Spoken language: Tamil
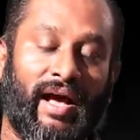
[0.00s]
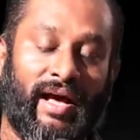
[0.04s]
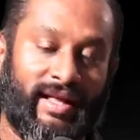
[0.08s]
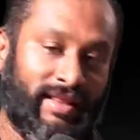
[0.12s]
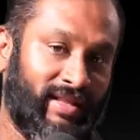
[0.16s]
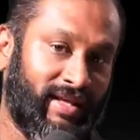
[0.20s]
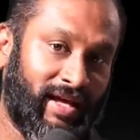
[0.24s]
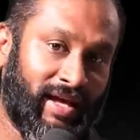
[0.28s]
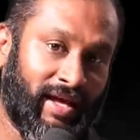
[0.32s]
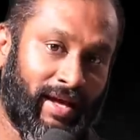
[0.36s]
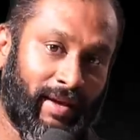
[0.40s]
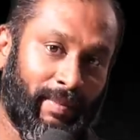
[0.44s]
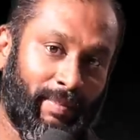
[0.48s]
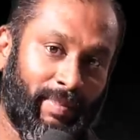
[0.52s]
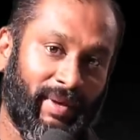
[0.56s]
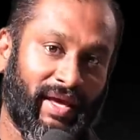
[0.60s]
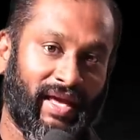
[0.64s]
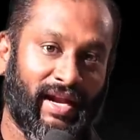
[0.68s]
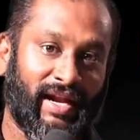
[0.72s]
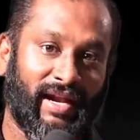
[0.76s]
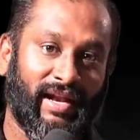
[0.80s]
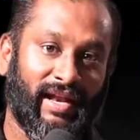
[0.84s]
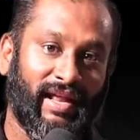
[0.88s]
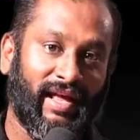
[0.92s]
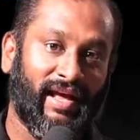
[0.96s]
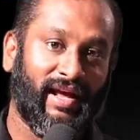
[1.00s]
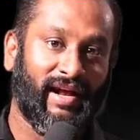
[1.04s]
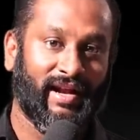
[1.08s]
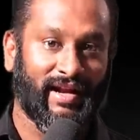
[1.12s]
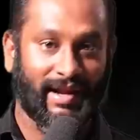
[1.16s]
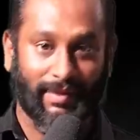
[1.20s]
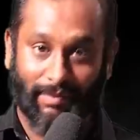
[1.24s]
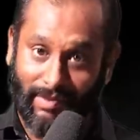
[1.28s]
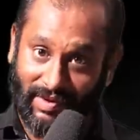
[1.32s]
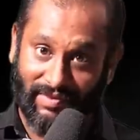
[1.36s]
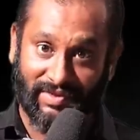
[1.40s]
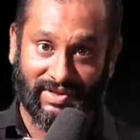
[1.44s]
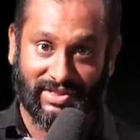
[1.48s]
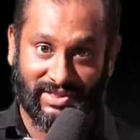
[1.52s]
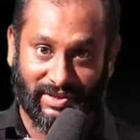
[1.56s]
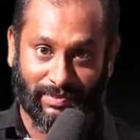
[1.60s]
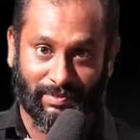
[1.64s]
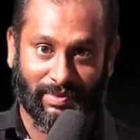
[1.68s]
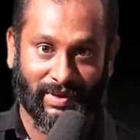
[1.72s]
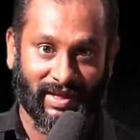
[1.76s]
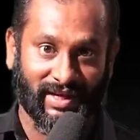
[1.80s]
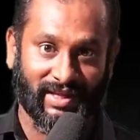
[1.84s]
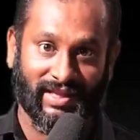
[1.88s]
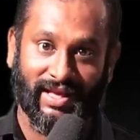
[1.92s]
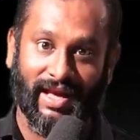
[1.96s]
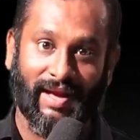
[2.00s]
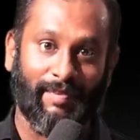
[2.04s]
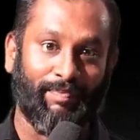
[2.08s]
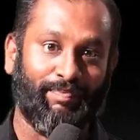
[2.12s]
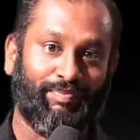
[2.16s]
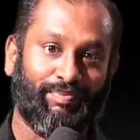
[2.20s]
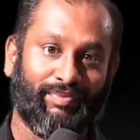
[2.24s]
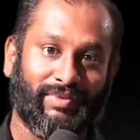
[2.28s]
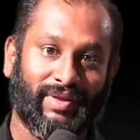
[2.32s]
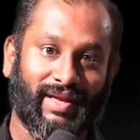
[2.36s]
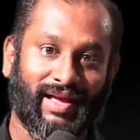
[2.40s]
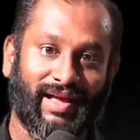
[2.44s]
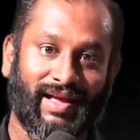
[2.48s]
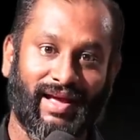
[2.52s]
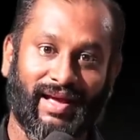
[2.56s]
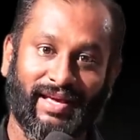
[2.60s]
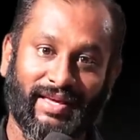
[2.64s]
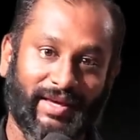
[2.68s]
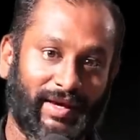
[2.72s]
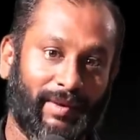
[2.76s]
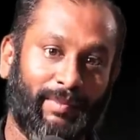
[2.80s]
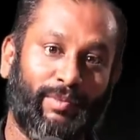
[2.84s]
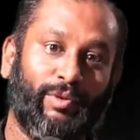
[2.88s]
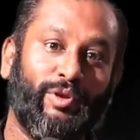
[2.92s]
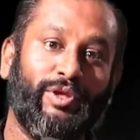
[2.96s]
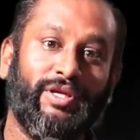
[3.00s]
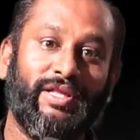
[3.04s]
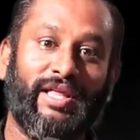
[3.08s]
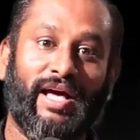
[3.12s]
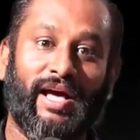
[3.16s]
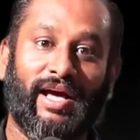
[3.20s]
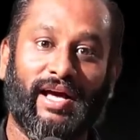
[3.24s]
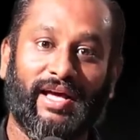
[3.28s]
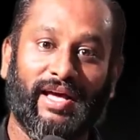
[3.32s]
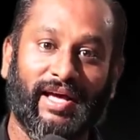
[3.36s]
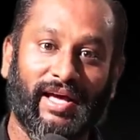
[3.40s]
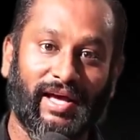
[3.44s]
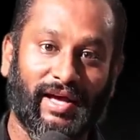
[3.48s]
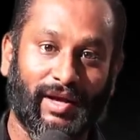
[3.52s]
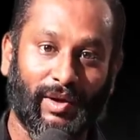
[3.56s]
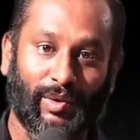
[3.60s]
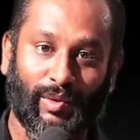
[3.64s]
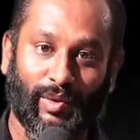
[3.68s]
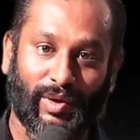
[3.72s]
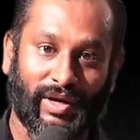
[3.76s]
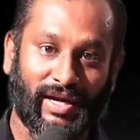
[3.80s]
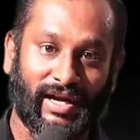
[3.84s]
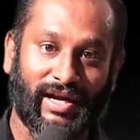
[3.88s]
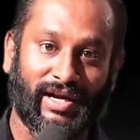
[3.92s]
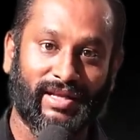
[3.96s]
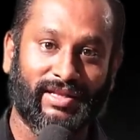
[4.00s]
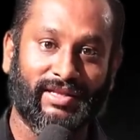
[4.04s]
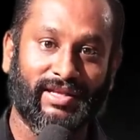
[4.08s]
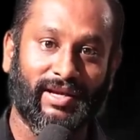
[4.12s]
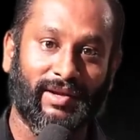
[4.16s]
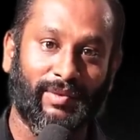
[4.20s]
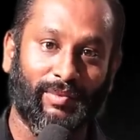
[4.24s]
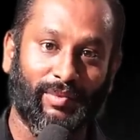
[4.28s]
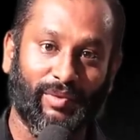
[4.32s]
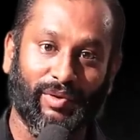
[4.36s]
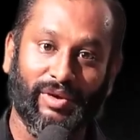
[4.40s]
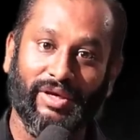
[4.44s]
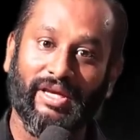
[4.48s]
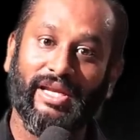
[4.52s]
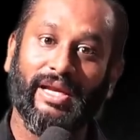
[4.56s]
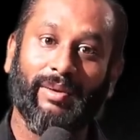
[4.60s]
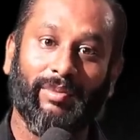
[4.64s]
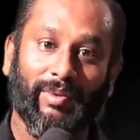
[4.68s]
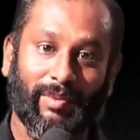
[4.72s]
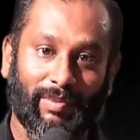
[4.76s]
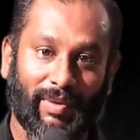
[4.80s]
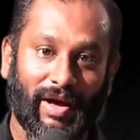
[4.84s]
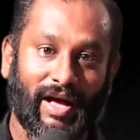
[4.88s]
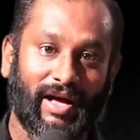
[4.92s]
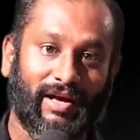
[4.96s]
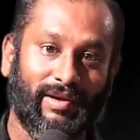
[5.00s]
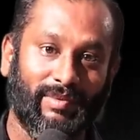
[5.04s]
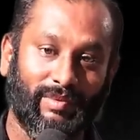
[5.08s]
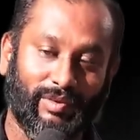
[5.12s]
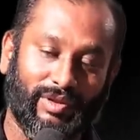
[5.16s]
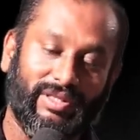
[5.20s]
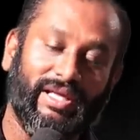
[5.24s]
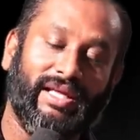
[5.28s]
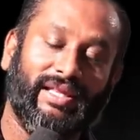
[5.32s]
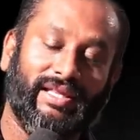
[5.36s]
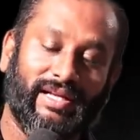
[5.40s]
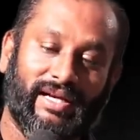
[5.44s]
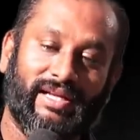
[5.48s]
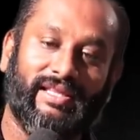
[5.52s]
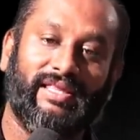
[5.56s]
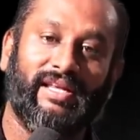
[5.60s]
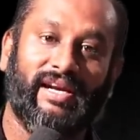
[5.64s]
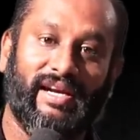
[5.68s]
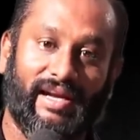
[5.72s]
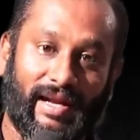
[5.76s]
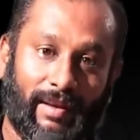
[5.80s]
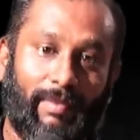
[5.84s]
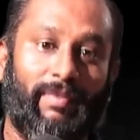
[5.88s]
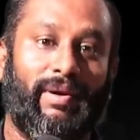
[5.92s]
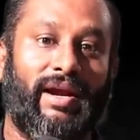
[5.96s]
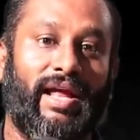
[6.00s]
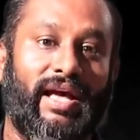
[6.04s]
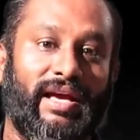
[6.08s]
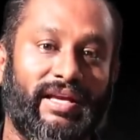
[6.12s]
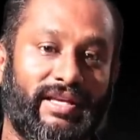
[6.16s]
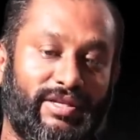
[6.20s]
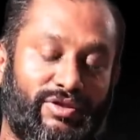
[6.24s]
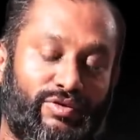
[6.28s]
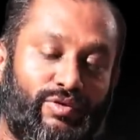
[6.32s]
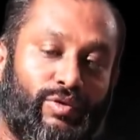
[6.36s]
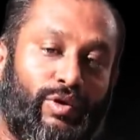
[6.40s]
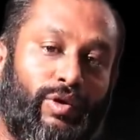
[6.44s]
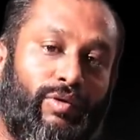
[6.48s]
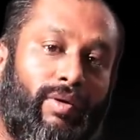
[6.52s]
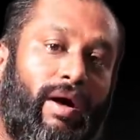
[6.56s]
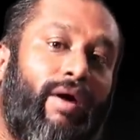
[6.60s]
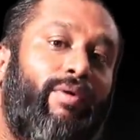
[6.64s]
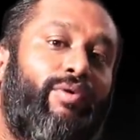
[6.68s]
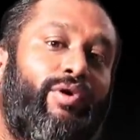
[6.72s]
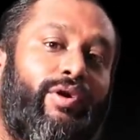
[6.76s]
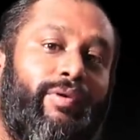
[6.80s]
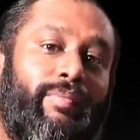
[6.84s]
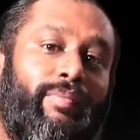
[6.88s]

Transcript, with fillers: அந்த பேரெல்லாம் நம்ம வச்ச பேர் தான் அங்கே புதிதாக ஒரு இடத்துல போய் நம்ம பார்க்கும்போது அந்த இடத்துல நம்மளாம் இஸ்ரோவாக